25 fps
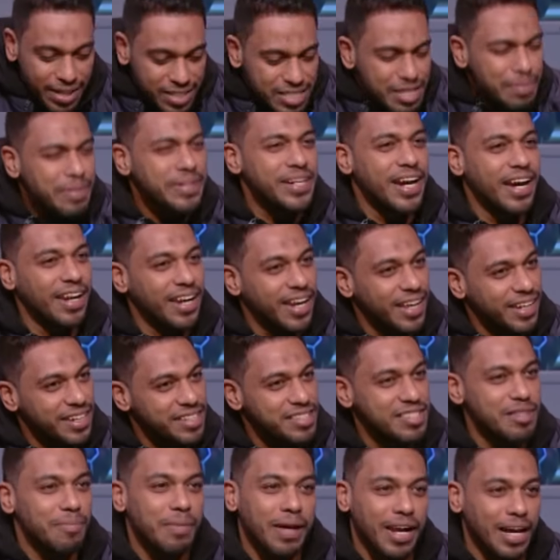سبوبه كان زماني على
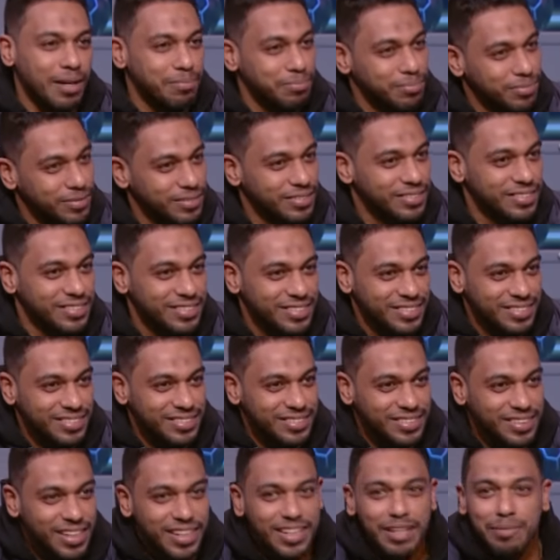الاقل لسه بلعب
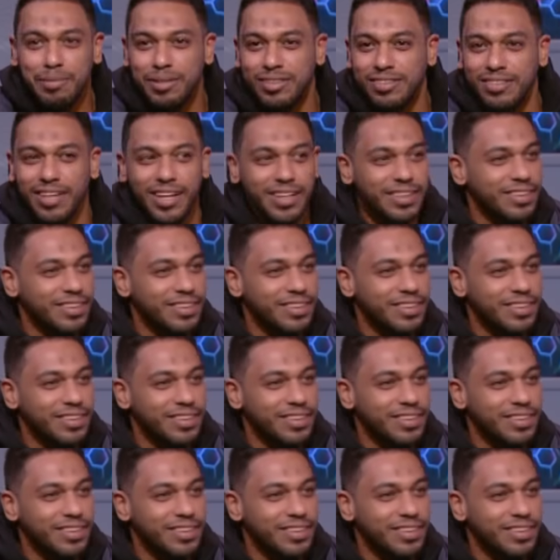عارف انا عارف.